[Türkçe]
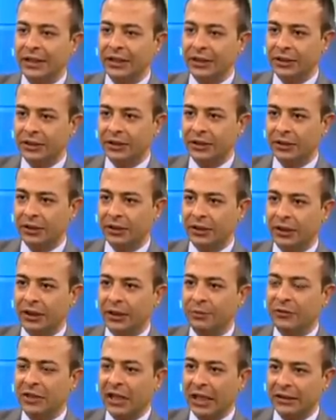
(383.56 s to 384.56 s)
iş
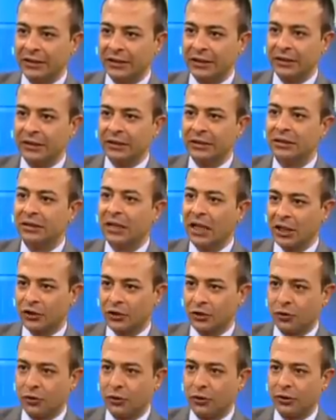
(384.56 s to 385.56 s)
imkanlarınız daha
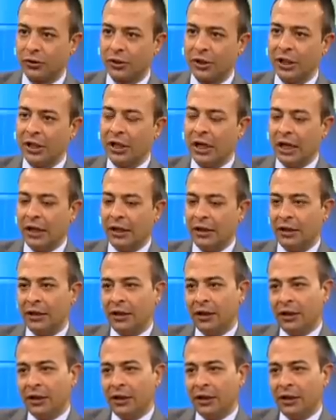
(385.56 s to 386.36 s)
çok olur. Hı-hı. Hani